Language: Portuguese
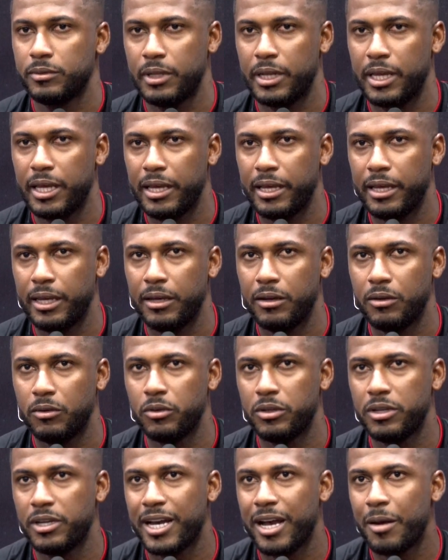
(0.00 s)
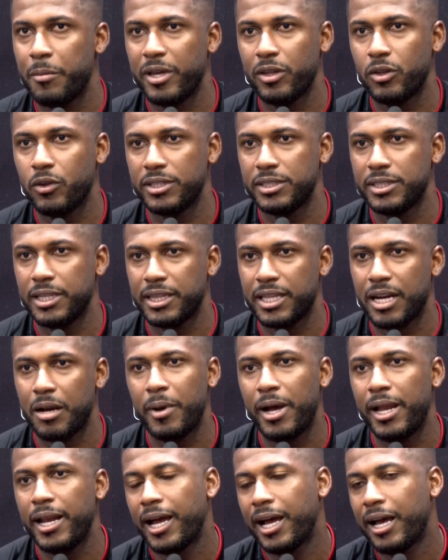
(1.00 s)
É, o que cabe a nós é
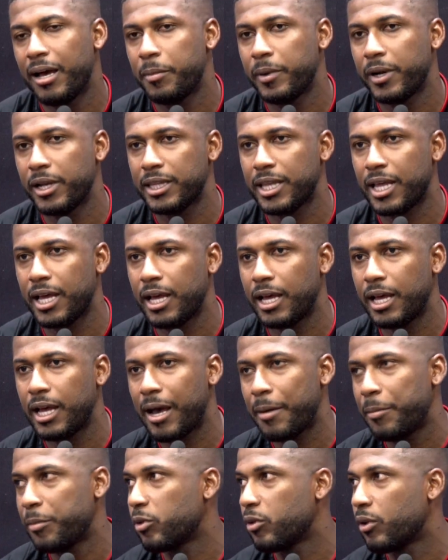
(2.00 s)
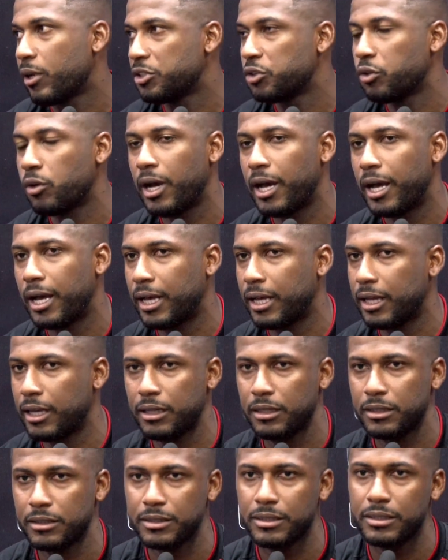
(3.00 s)
trabalhar para estar tá apto a jogar
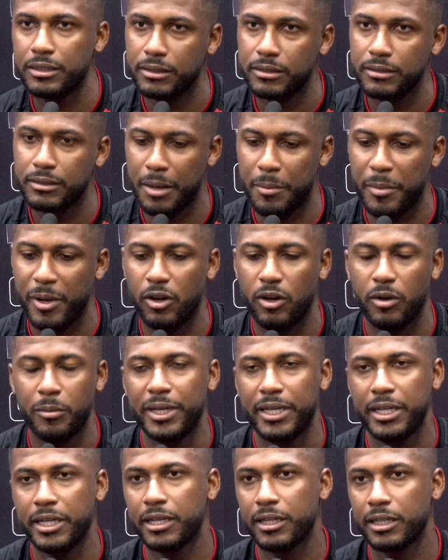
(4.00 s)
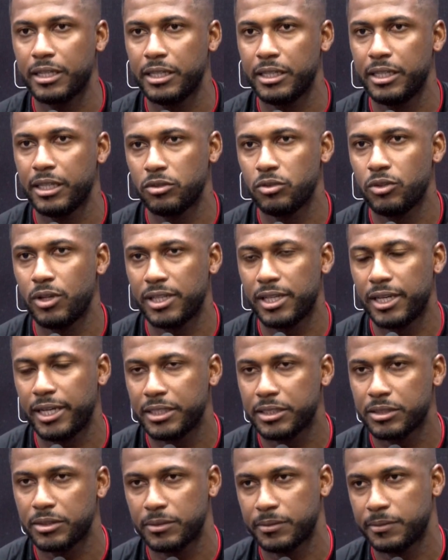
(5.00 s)
da melhor maneira aqui dentro do
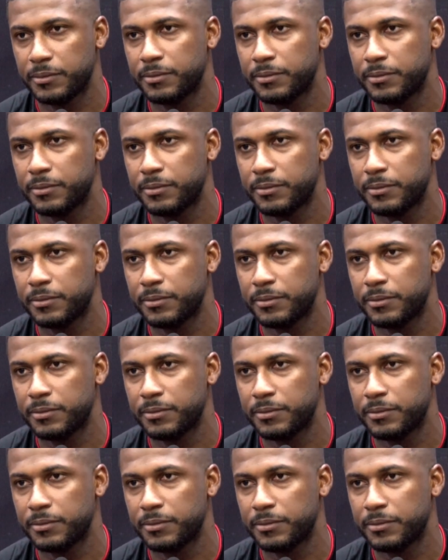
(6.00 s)
Atlético.